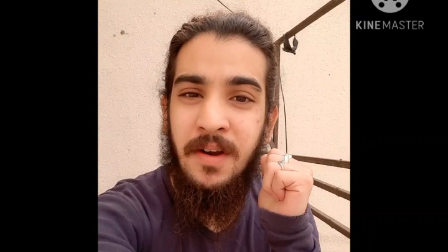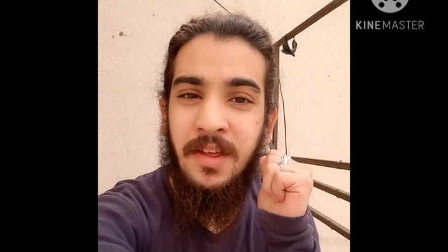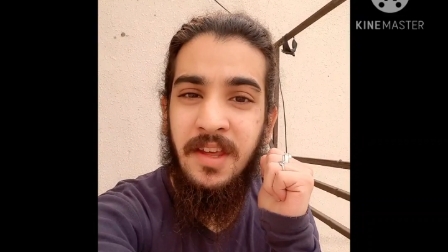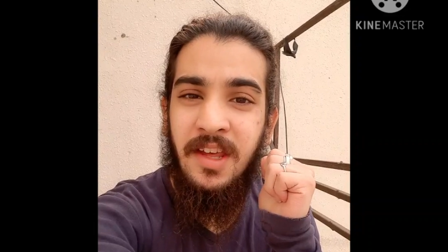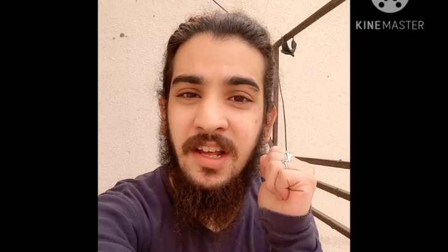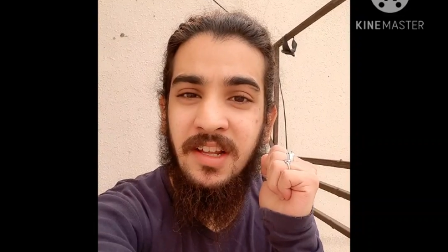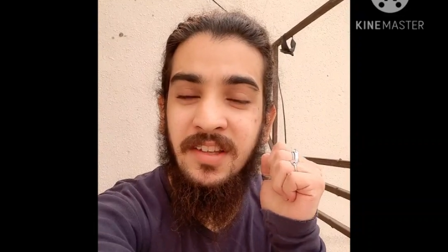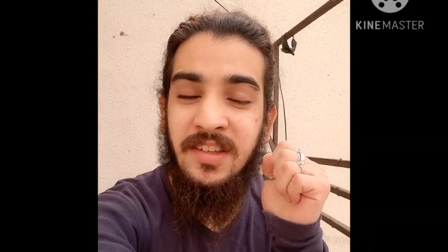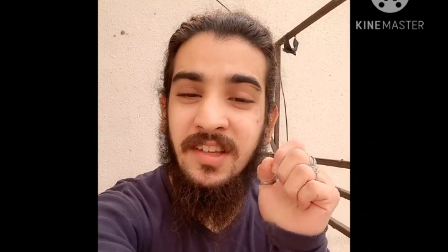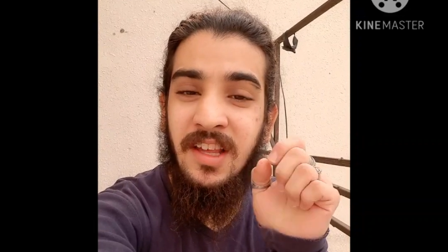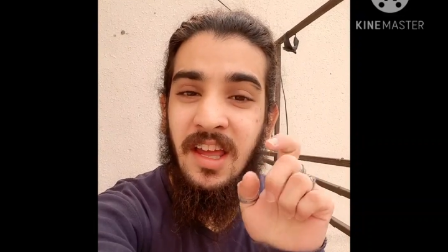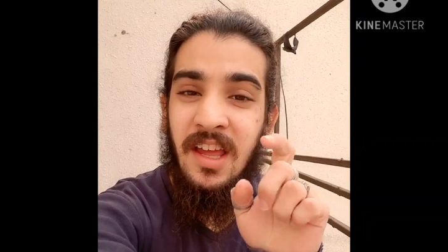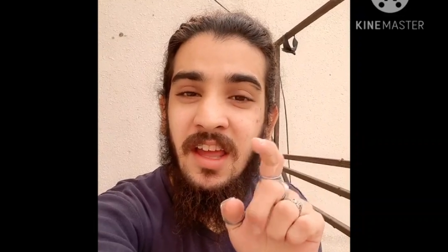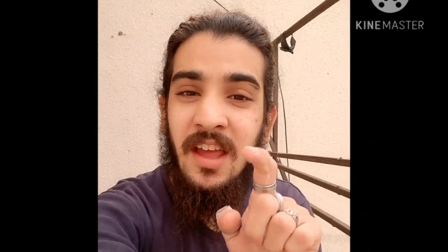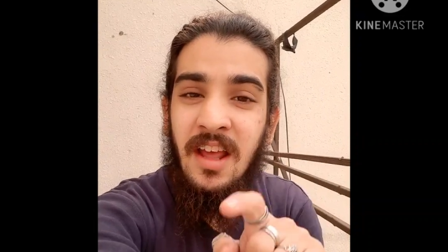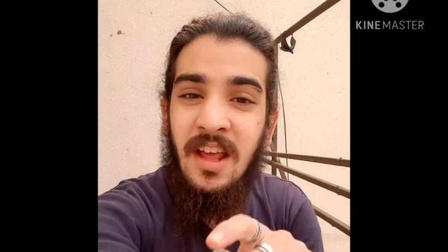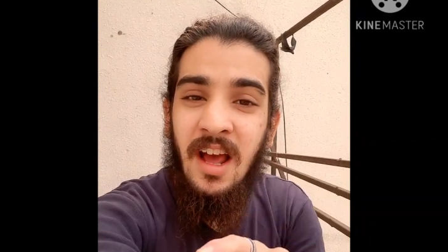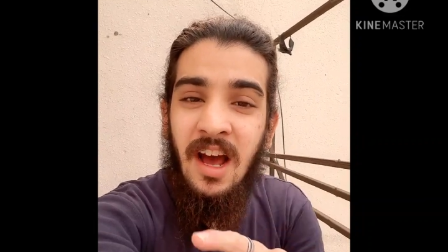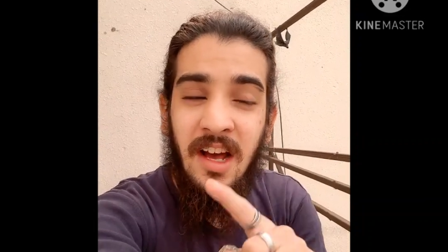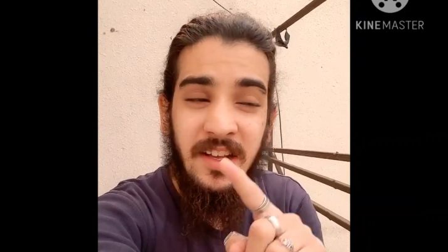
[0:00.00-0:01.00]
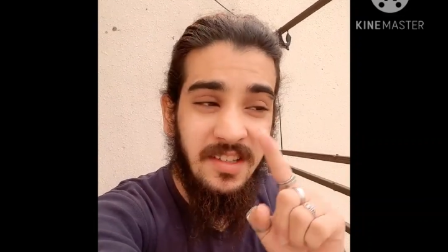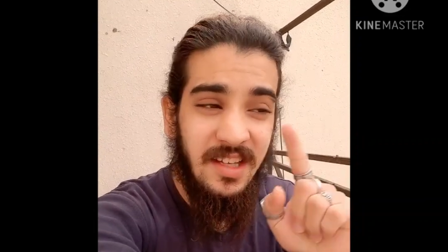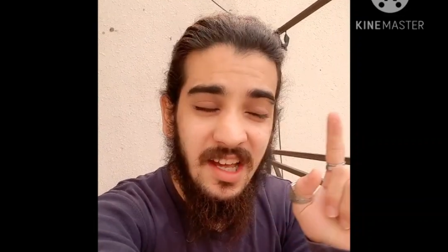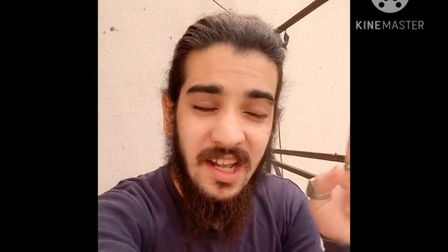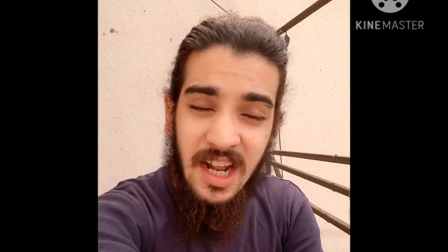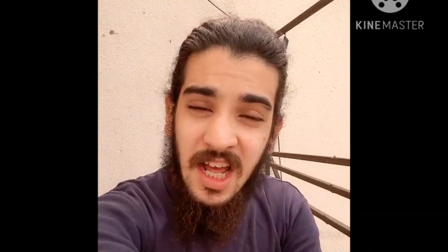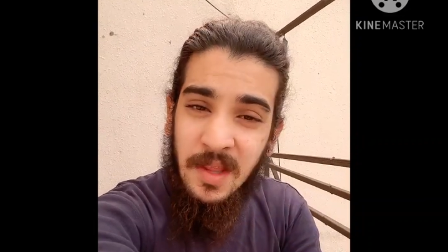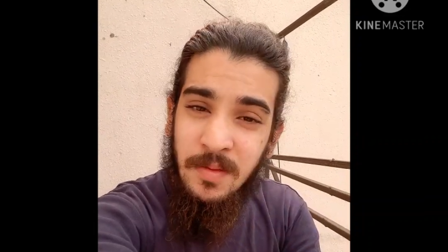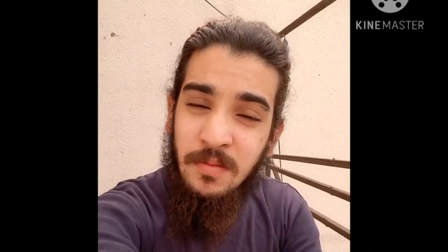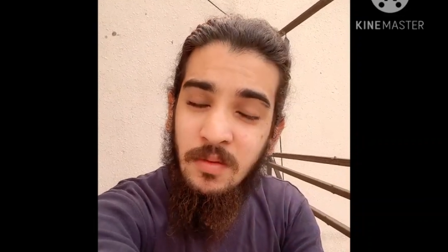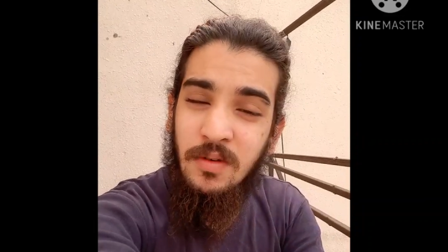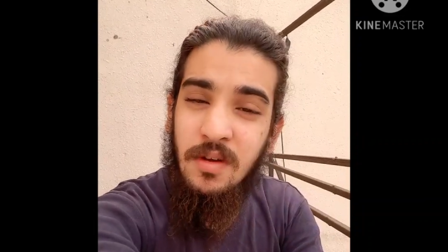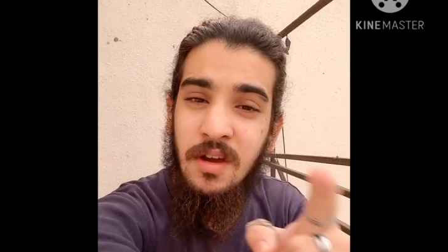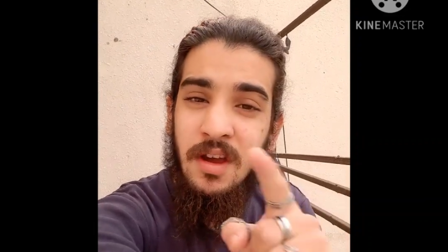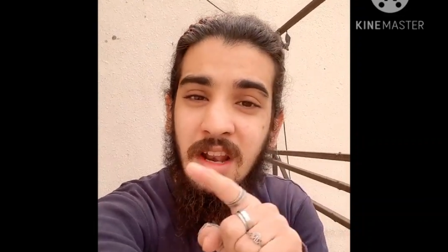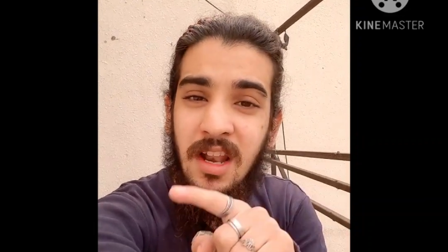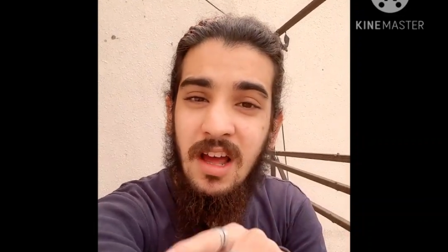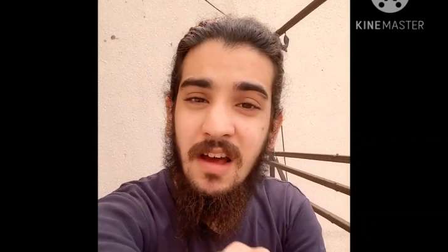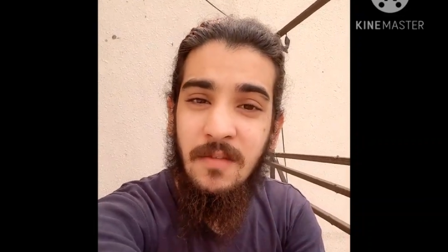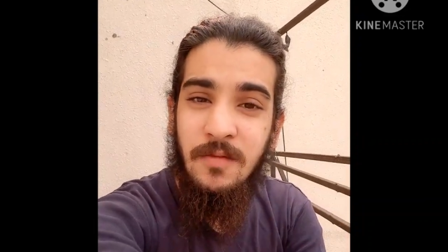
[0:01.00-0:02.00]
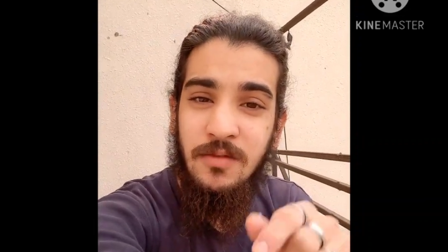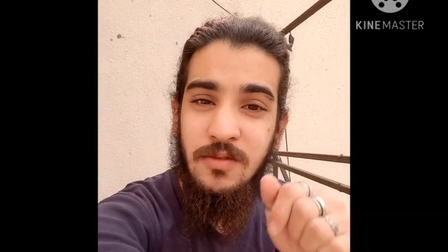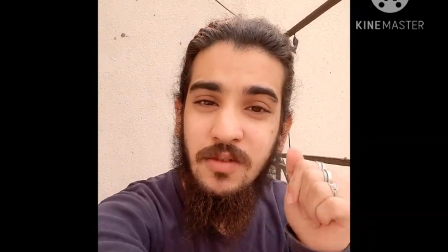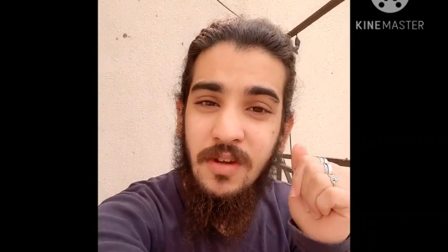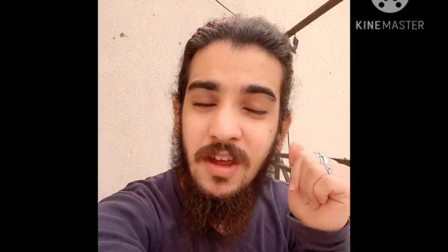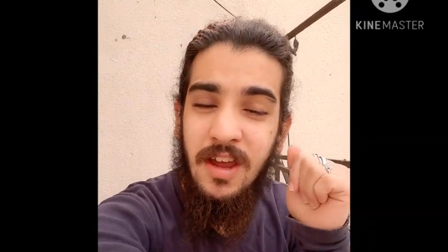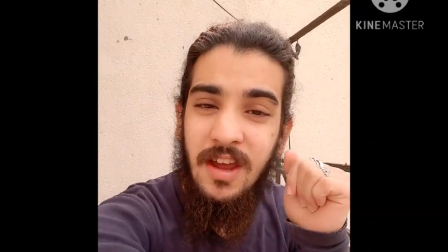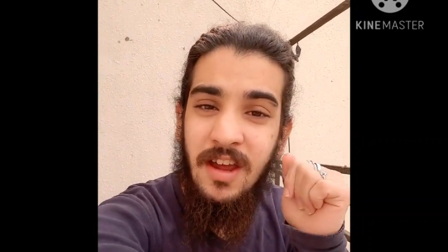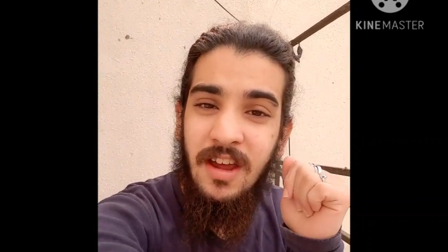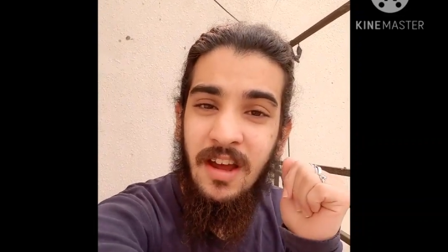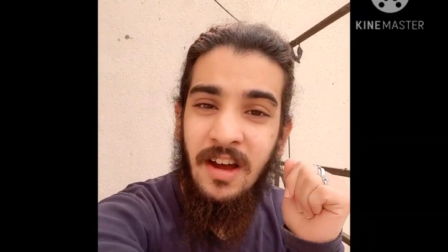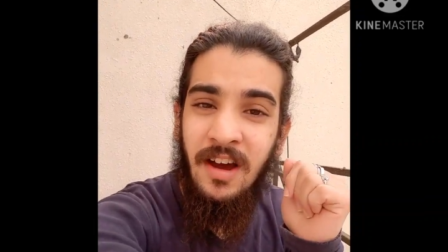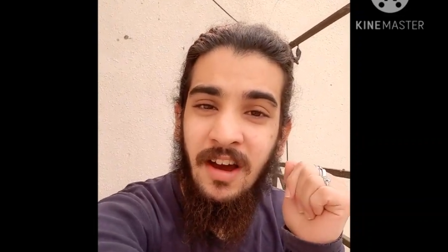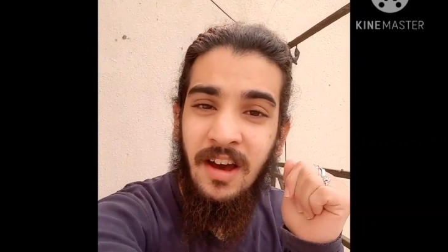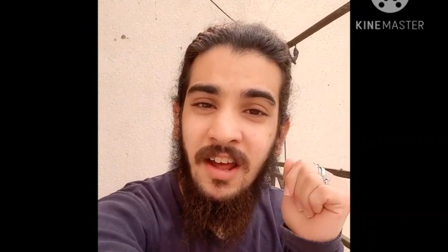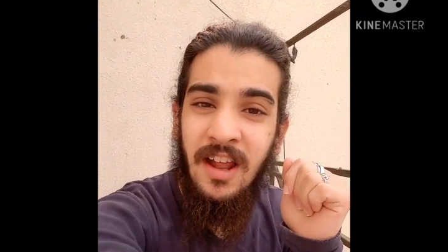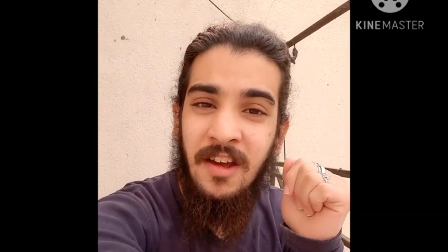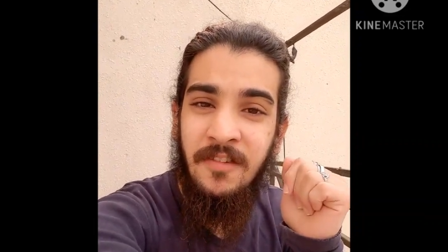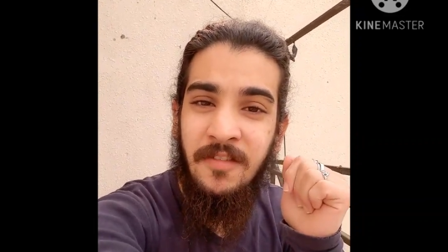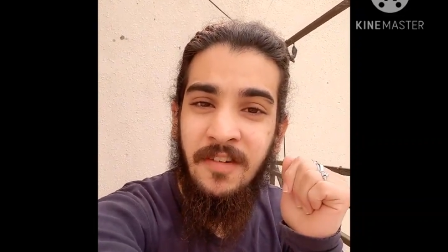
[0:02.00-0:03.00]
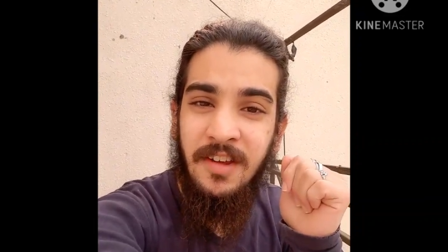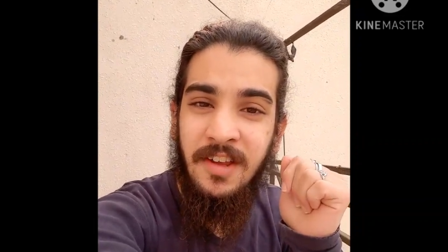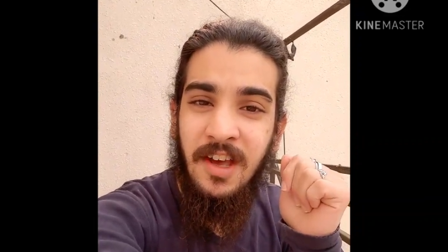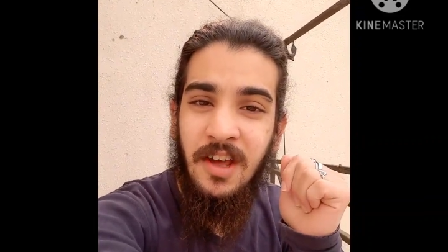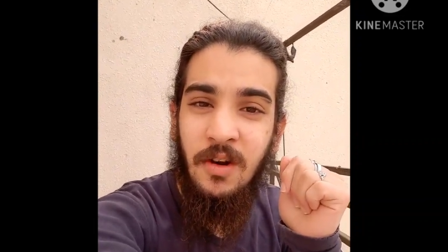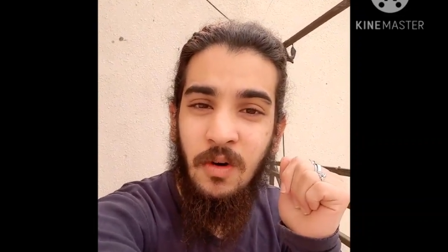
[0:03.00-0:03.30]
पड़ गया इसके हज़ार आदमियों के खिलाफ जो है अगर एफ